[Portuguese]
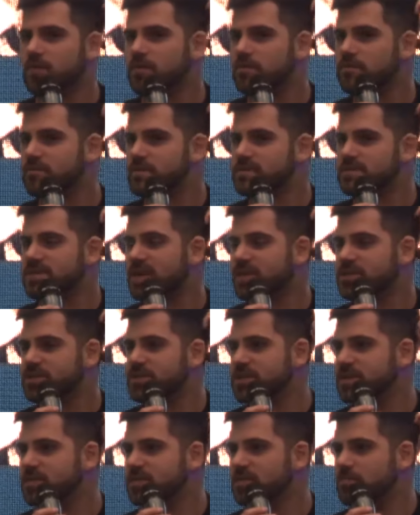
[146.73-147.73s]
Quando você
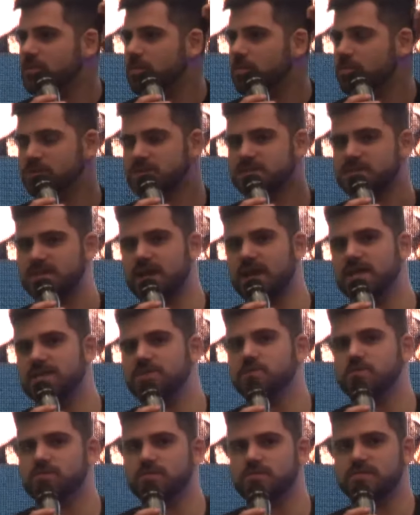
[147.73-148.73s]
agenda uma
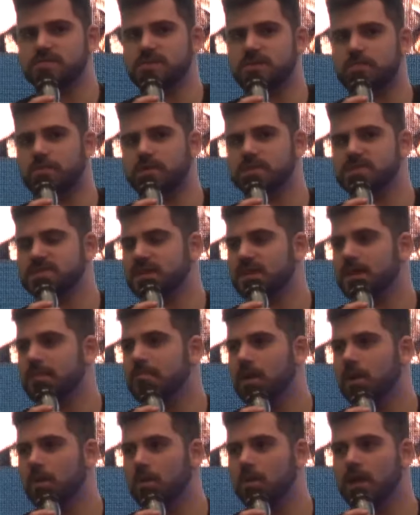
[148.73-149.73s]
postagem ou quando você posta na
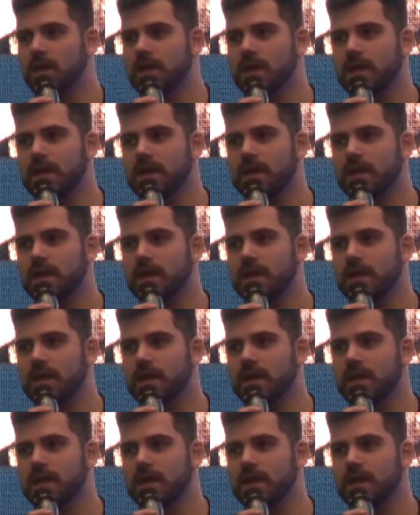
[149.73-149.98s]
mão?